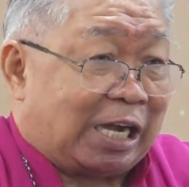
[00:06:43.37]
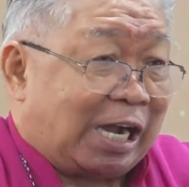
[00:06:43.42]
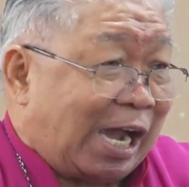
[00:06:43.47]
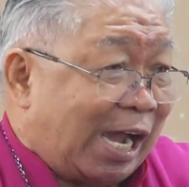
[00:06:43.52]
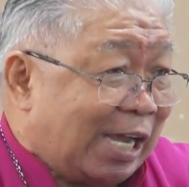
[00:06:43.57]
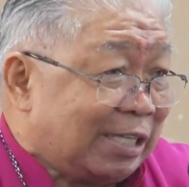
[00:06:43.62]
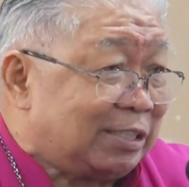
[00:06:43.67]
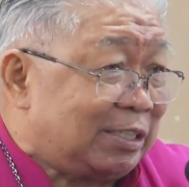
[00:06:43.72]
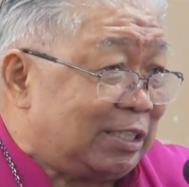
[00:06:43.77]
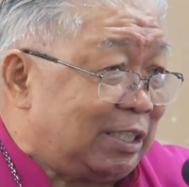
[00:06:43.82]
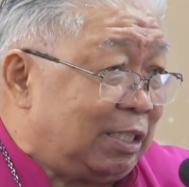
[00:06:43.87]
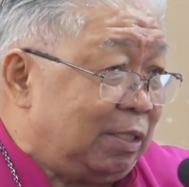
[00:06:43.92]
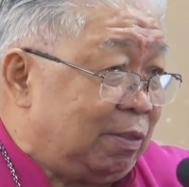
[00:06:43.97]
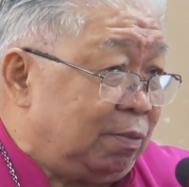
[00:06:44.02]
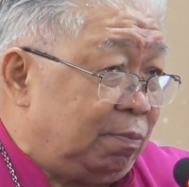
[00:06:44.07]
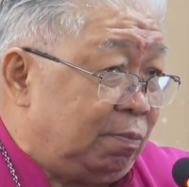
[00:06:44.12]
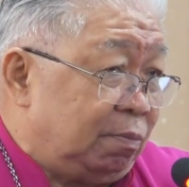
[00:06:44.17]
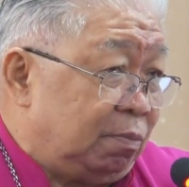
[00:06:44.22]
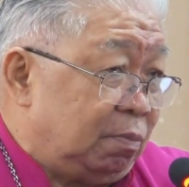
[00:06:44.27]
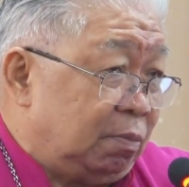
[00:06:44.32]
kasih
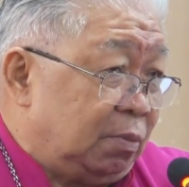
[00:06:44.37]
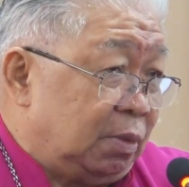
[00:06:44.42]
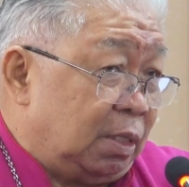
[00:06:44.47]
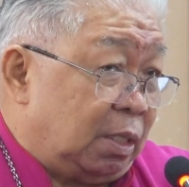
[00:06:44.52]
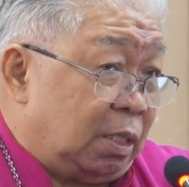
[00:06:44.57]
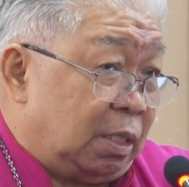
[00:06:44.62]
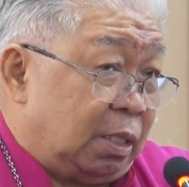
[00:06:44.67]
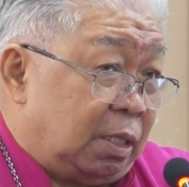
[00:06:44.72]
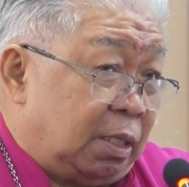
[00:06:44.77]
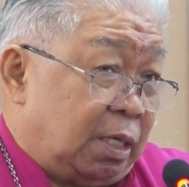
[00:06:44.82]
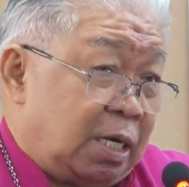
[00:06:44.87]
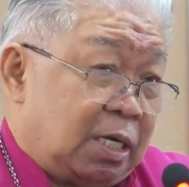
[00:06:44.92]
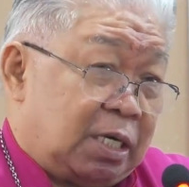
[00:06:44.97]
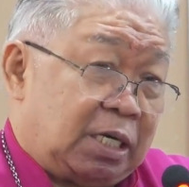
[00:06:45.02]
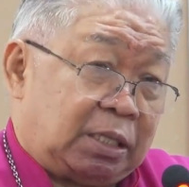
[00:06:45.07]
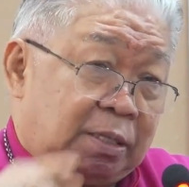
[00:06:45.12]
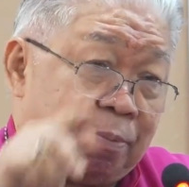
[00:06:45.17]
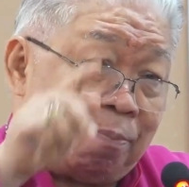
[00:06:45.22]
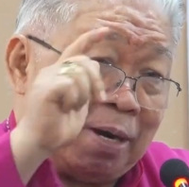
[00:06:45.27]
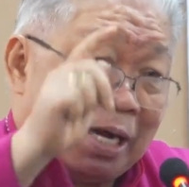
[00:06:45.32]
dan
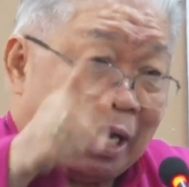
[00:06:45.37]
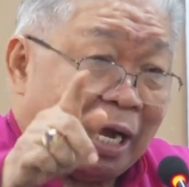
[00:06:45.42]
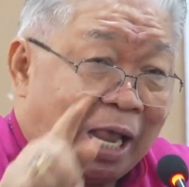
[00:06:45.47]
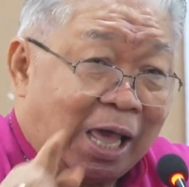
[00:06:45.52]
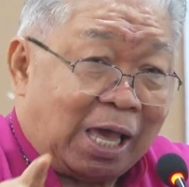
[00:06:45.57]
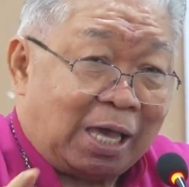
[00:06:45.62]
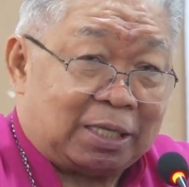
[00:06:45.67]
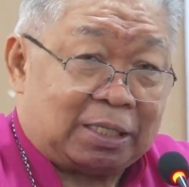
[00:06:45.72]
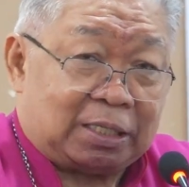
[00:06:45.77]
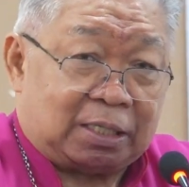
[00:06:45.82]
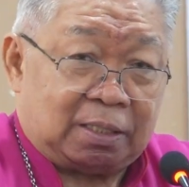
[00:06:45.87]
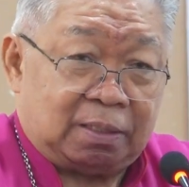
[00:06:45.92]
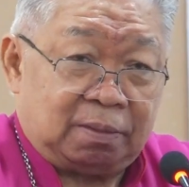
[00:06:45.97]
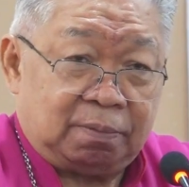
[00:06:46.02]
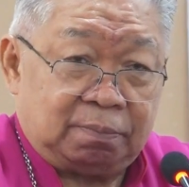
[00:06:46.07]
kita berkelahi